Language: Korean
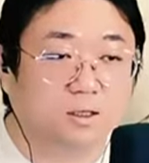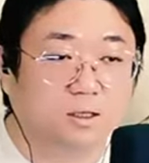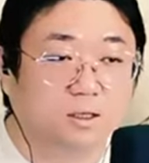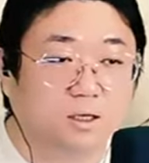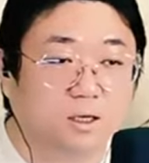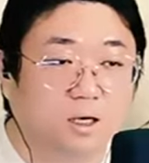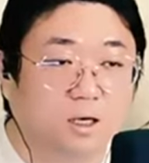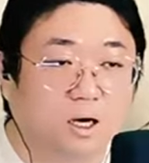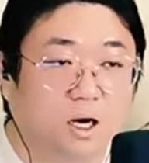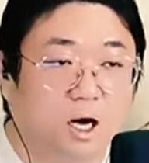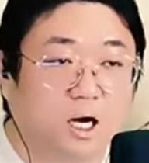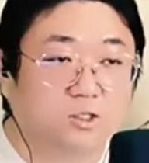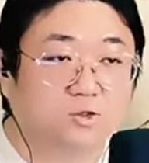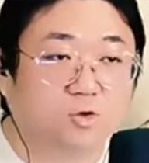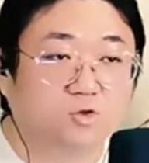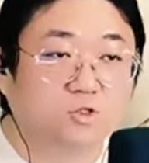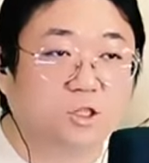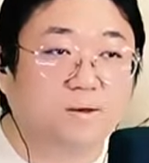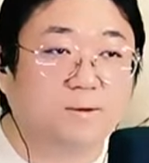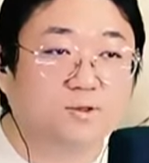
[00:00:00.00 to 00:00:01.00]
예? 아니
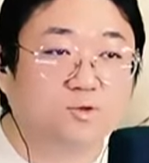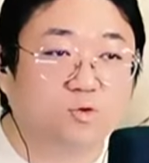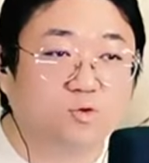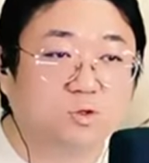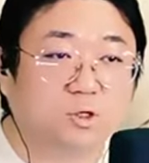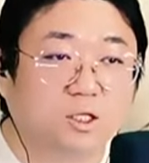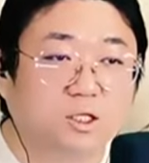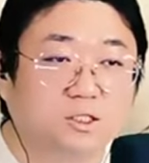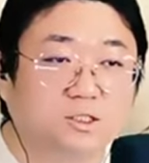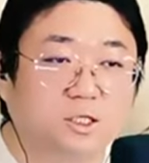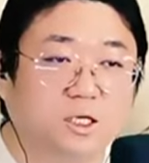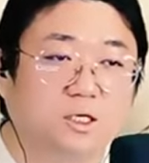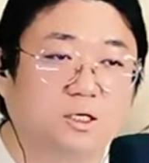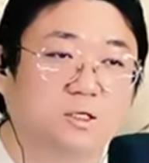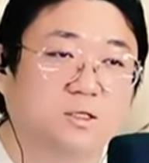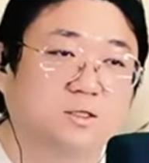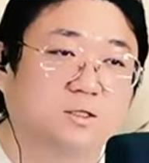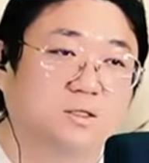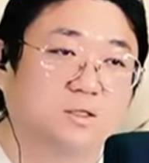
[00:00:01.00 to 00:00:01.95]
너 때문에 또 이렇게 됐자.